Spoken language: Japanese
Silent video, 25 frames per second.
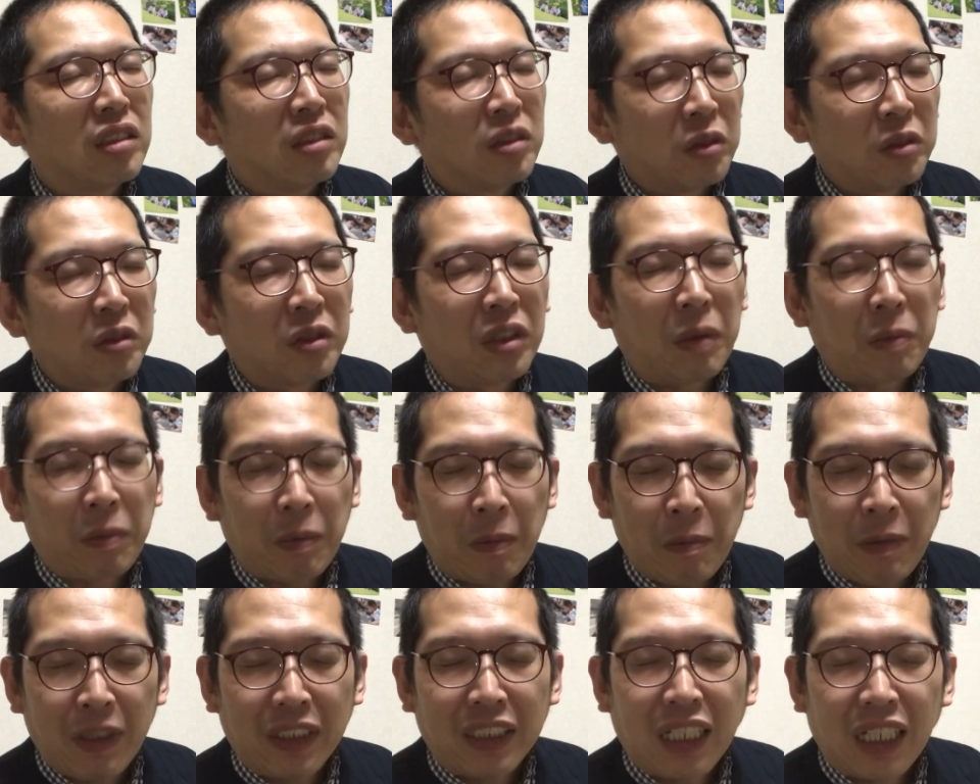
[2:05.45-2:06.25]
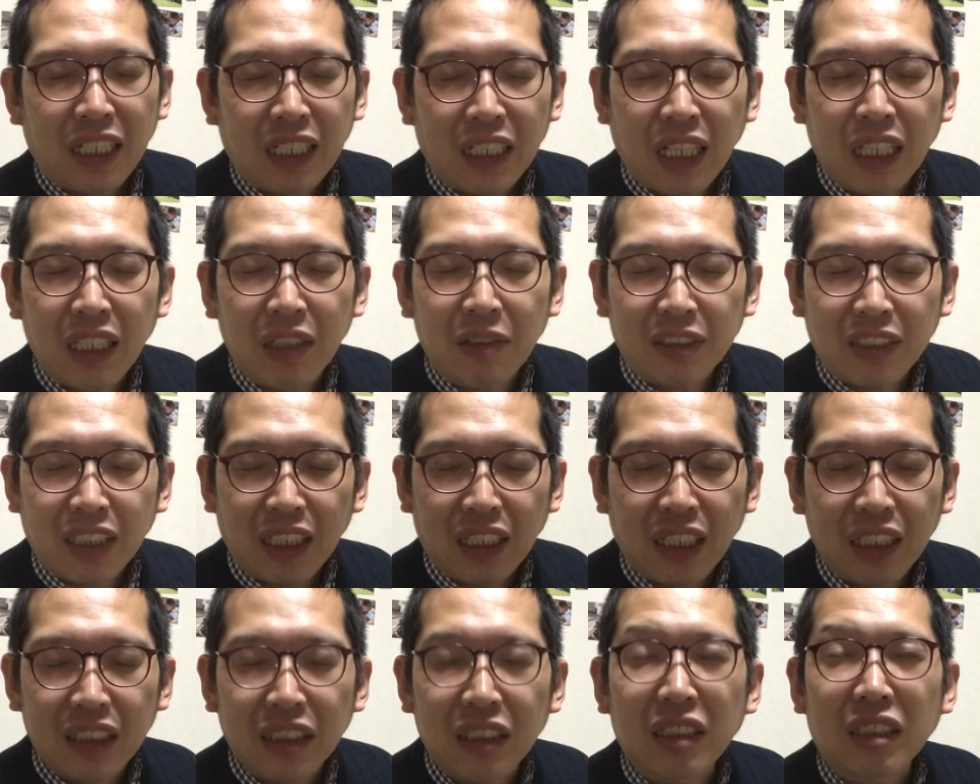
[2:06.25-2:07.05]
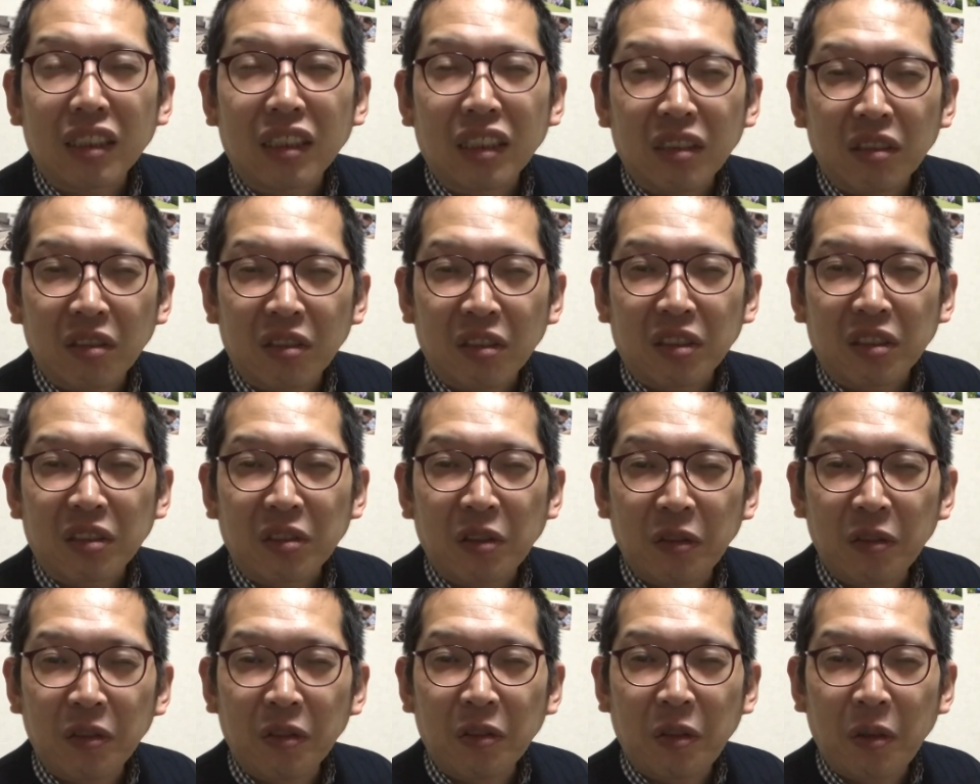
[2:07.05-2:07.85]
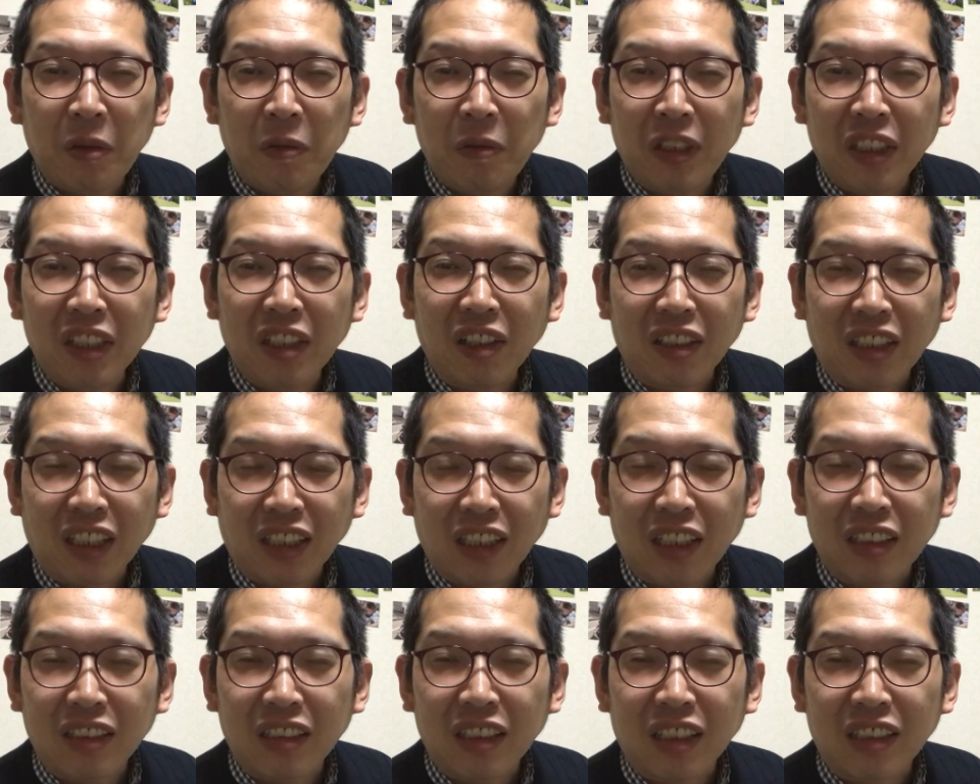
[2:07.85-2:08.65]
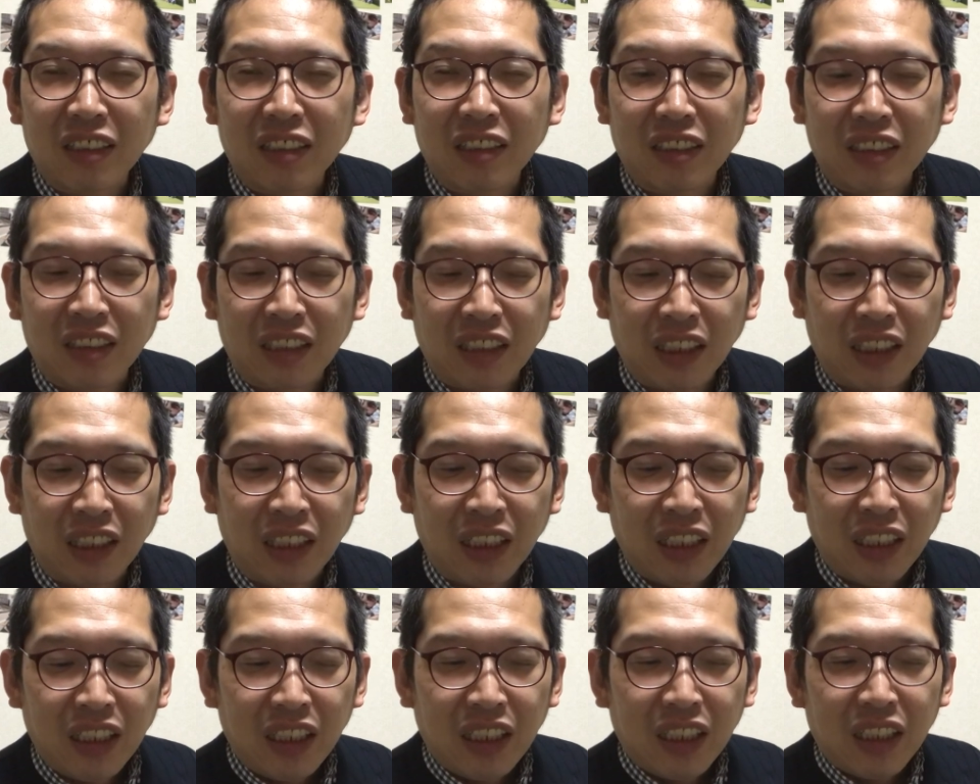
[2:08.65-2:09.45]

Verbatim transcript: ちょっとやっぱまあ高いは高いんですけどそこまでは高くなくて